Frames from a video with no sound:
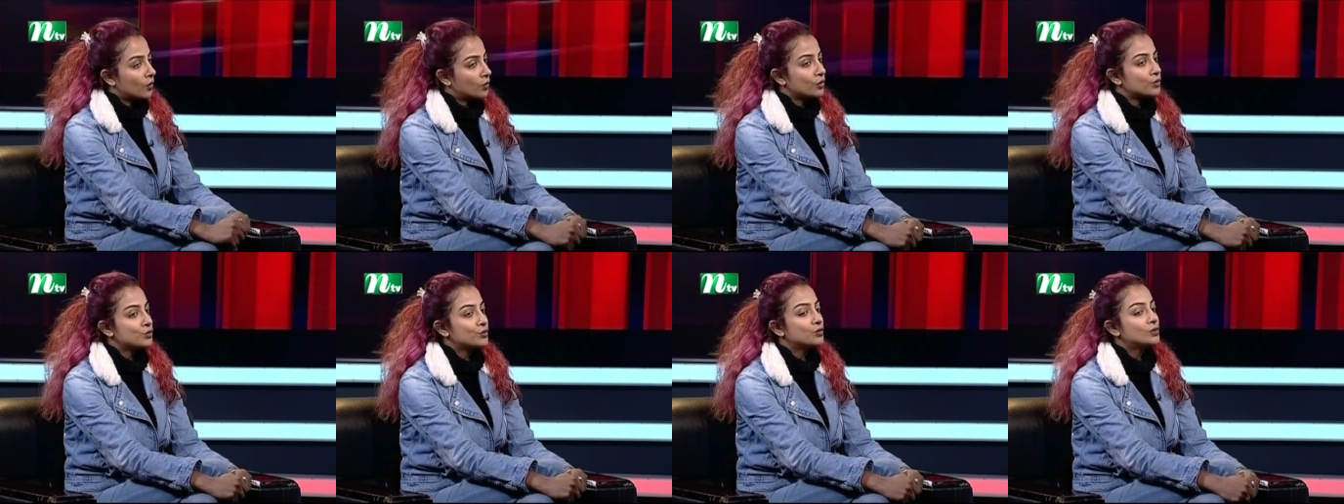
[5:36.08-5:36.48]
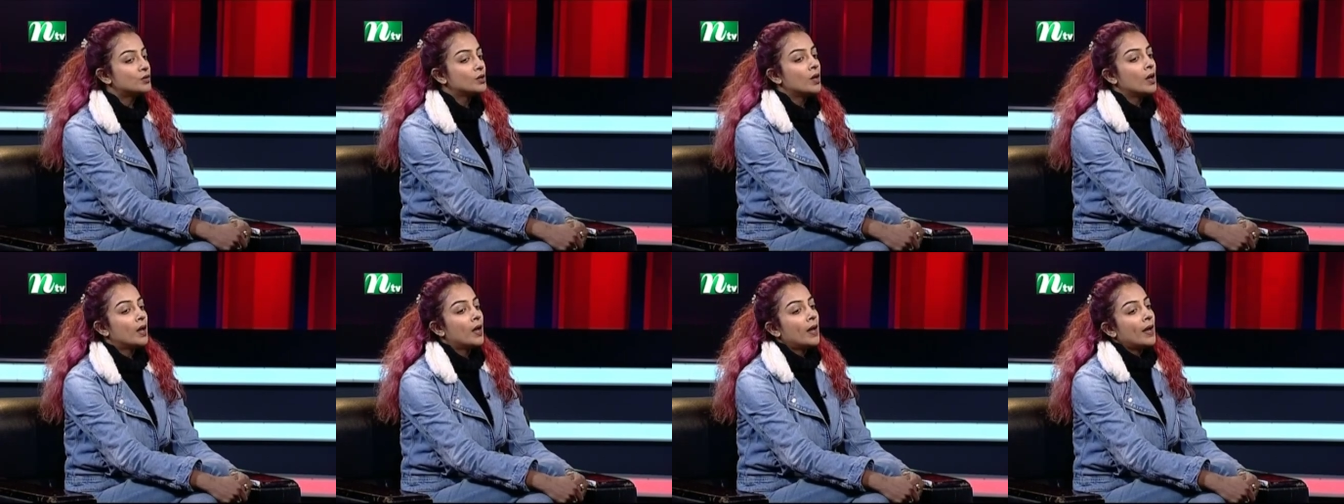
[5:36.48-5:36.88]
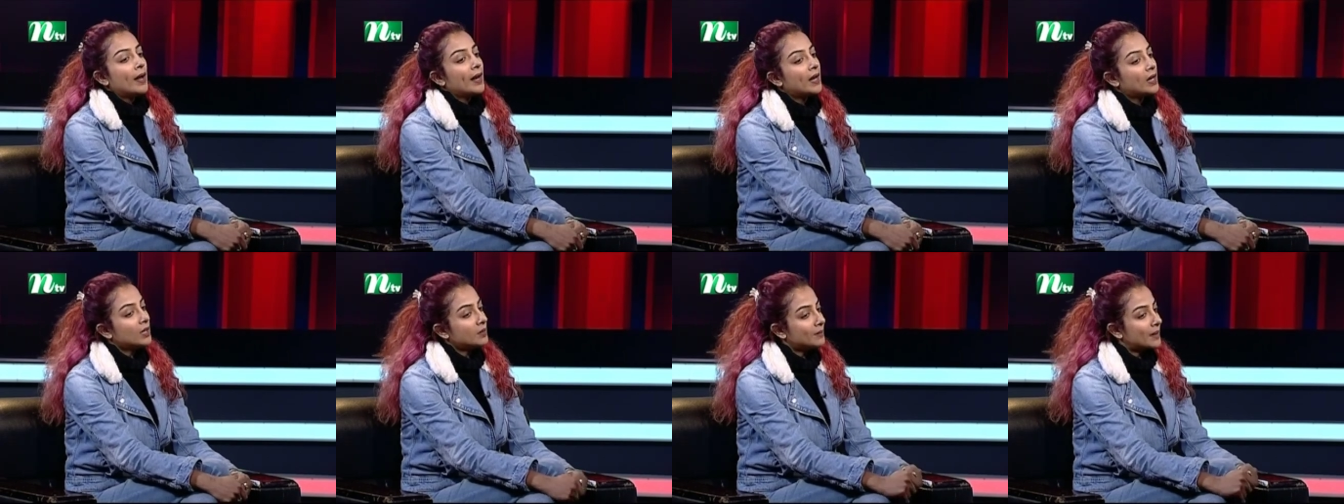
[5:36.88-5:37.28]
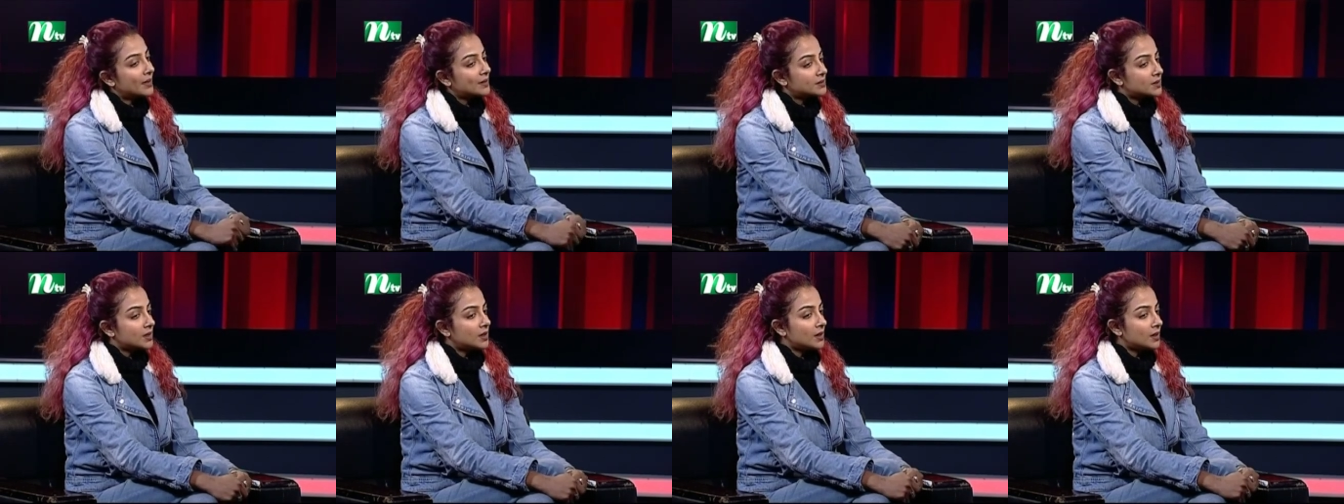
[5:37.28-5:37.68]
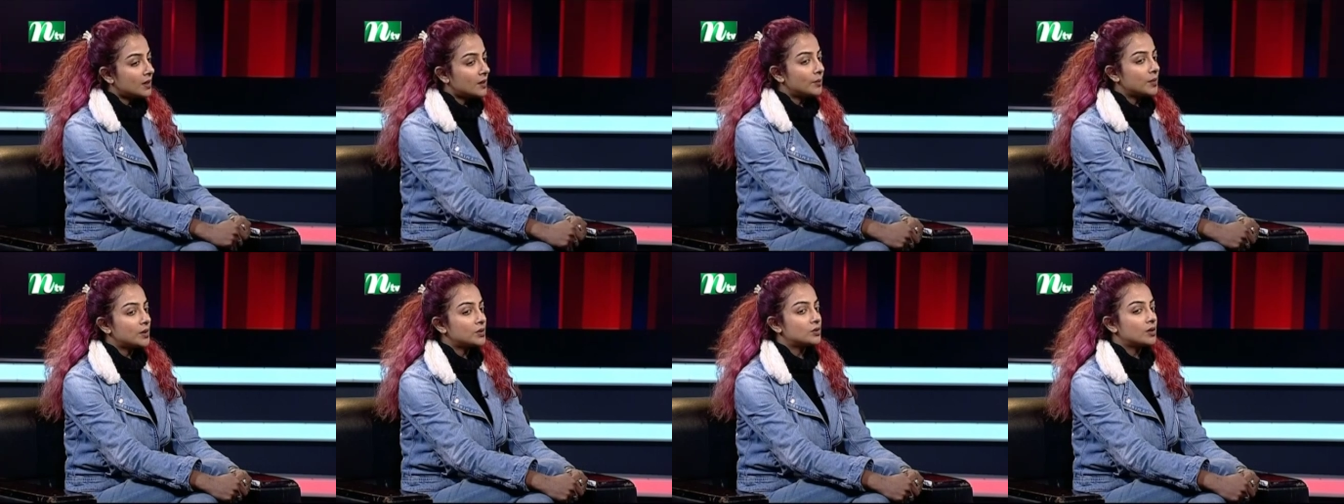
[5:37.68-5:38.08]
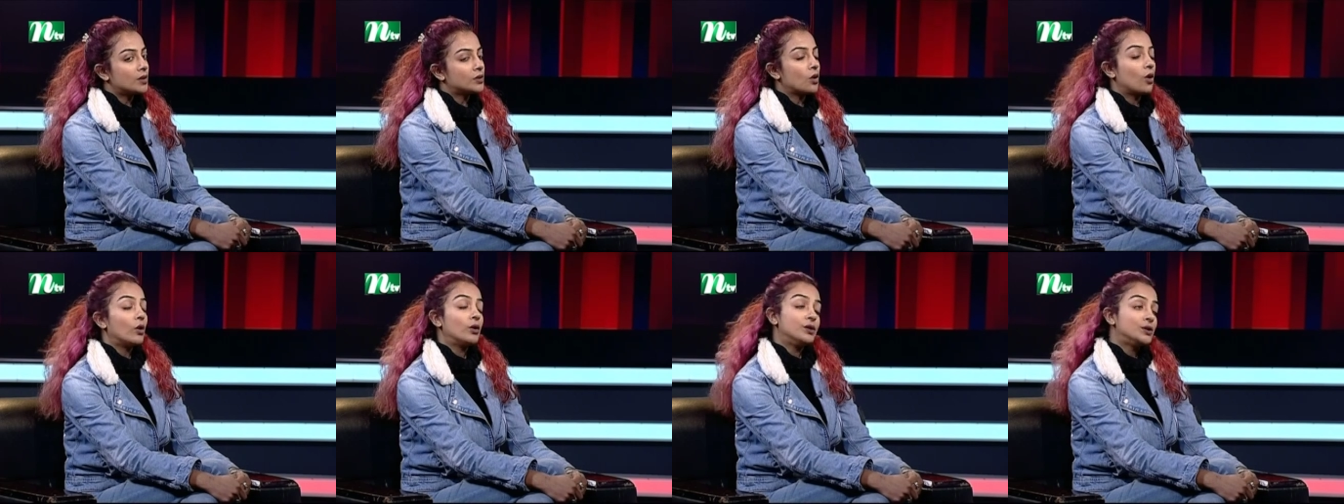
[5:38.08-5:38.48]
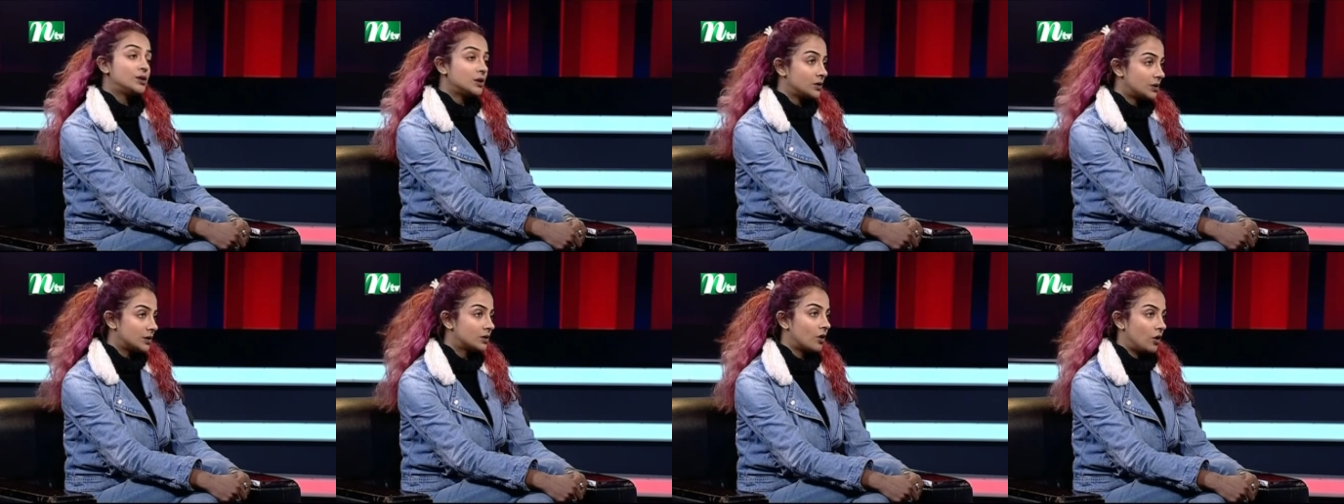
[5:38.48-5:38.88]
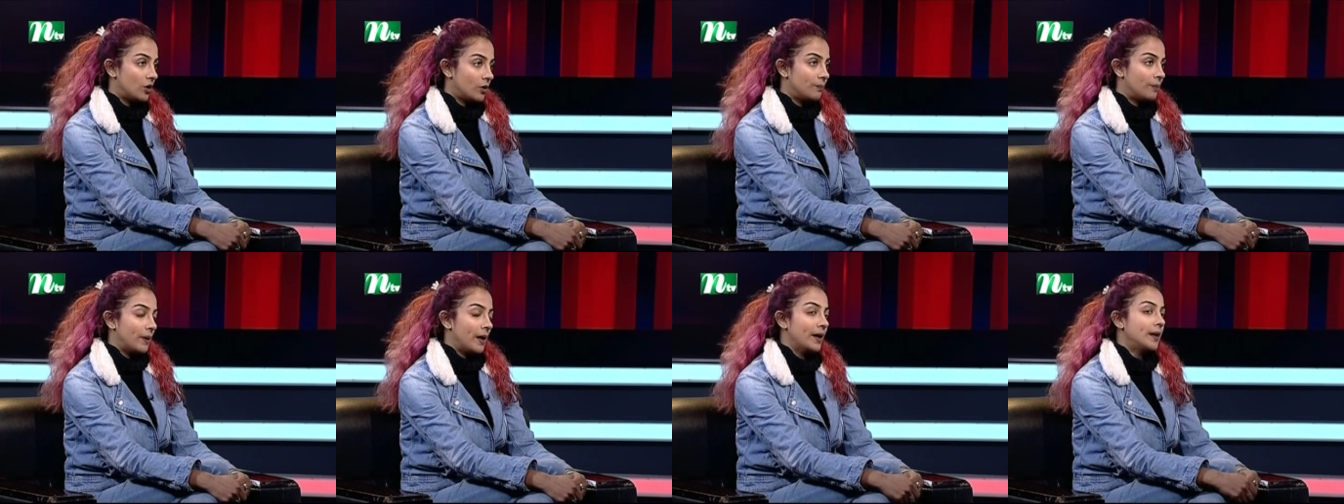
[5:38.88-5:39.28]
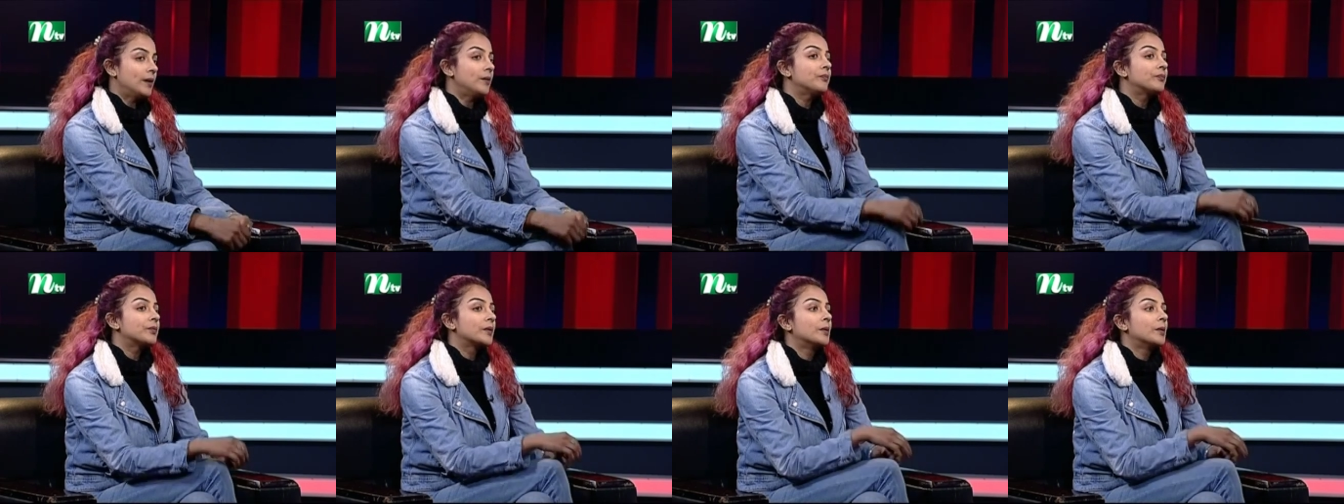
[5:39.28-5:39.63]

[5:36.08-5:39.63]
ফটোশ্যুট এর মাঝখানে আমি আসলে একটা অডিশনের কল পাই